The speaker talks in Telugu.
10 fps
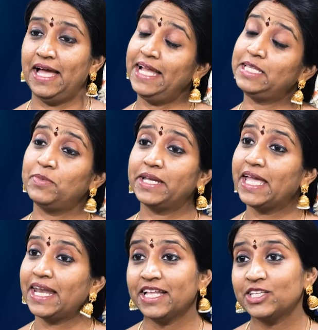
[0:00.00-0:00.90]
అయితే
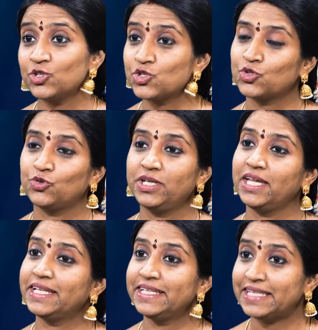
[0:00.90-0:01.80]
మనకి ఎలా తెలుస్తుంది
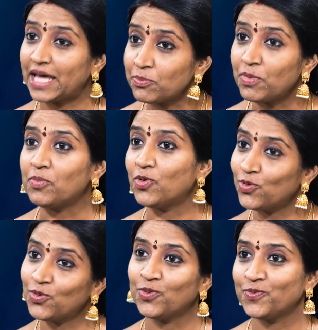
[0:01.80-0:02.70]
ఏది ధర్మము
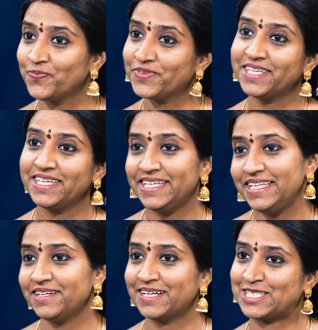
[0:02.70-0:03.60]

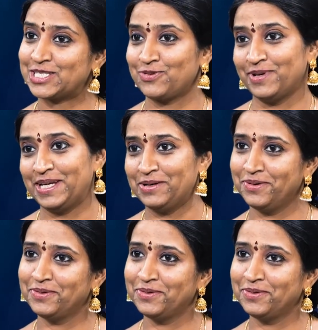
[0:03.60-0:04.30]
ఇది కష్టమైన